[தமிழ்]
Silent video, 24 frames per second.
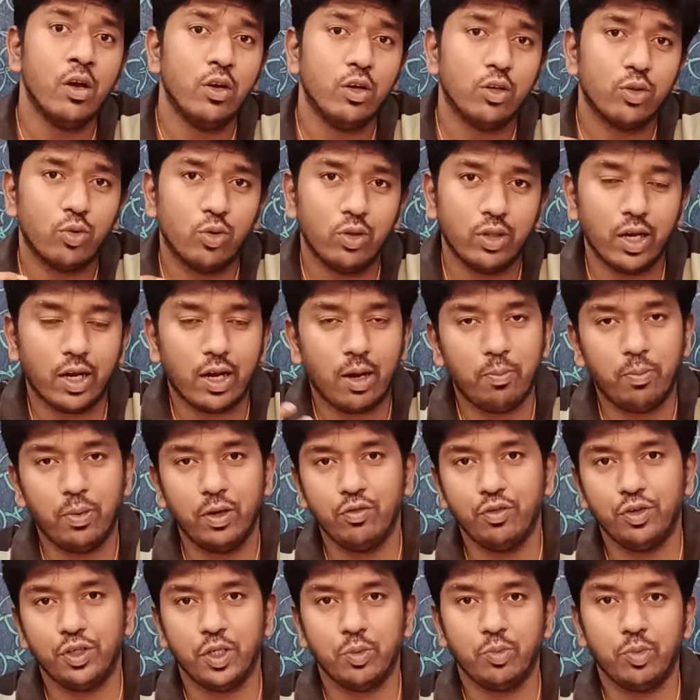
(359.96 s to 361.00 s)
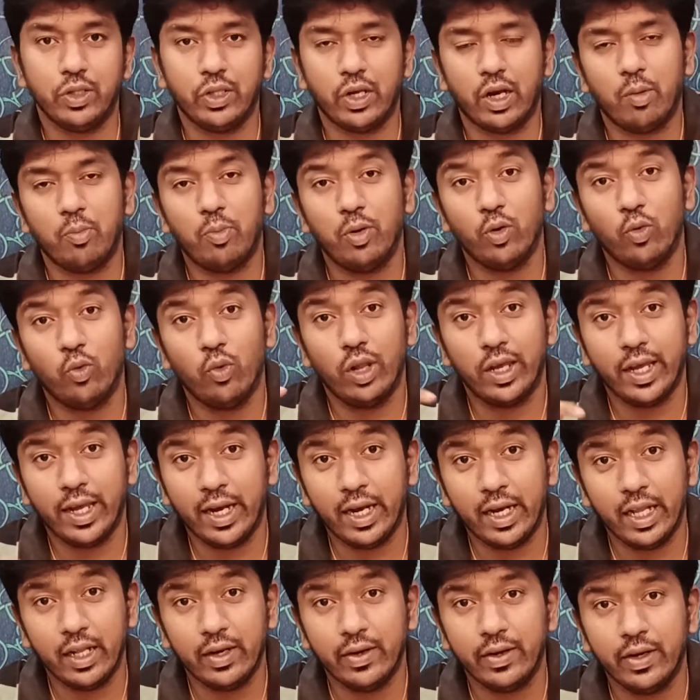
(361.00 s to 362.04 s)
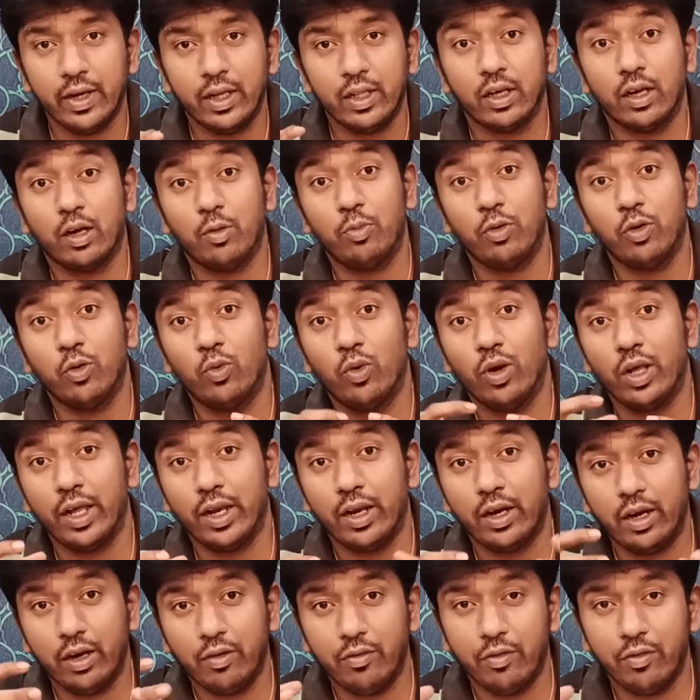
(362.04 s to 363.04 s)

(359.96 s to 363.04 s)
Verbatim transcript: ஸோ அந்த கப்பல் விஷயம் அந்த கப்பலுக்குள்ளே என்ன இருக்குது அந்த கப்பலுக்குள்ளே என்னென்ன